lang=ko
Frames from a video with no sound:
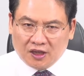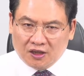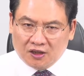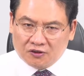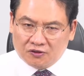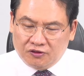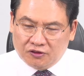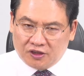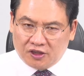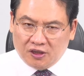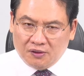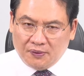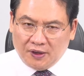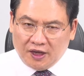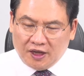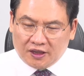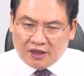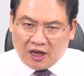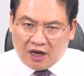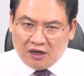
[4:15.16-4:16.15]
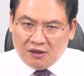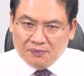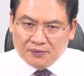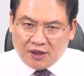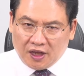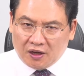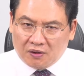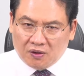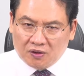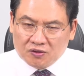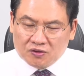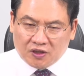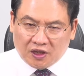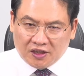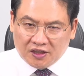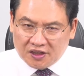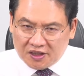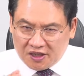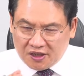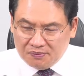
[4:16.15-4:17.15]
국힘의 다음 대권
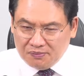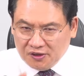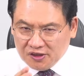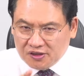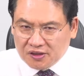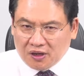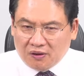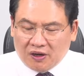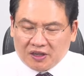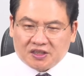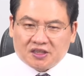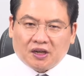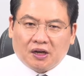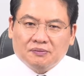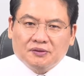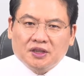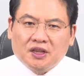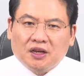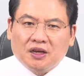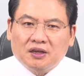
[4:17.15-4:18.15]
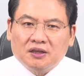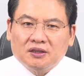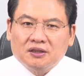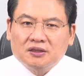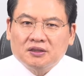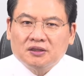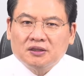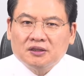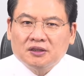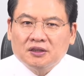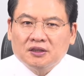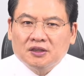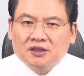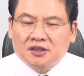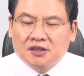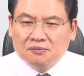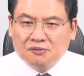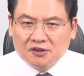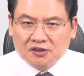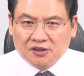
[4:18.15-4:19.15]
주자는 김문수가 확실합니다.
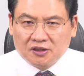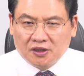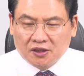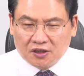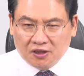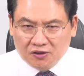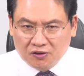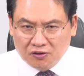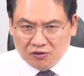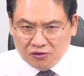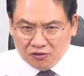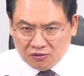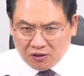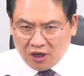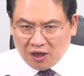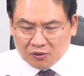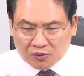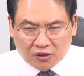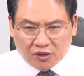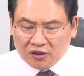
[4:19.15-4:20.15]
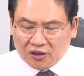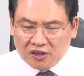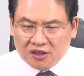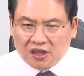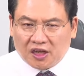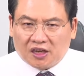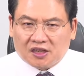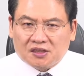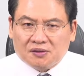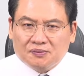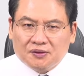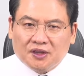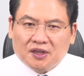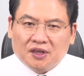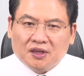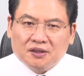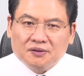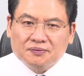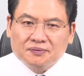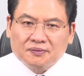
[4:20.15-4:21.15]
김문수는 그 누구하고도 엮이지
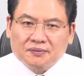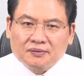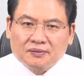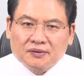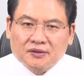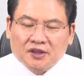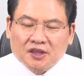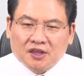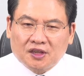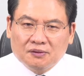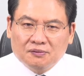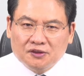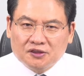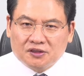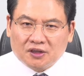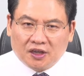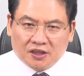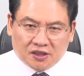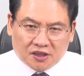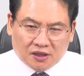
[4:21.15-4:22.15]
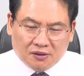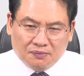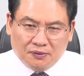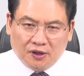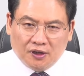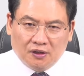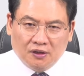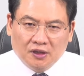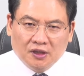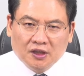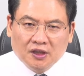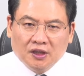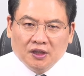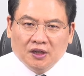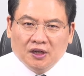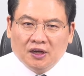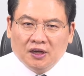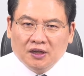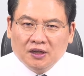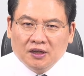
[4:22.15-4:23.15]
않았습니다. 김문수가 지금 뭐
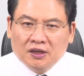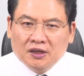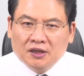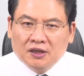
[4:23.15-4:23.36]
어?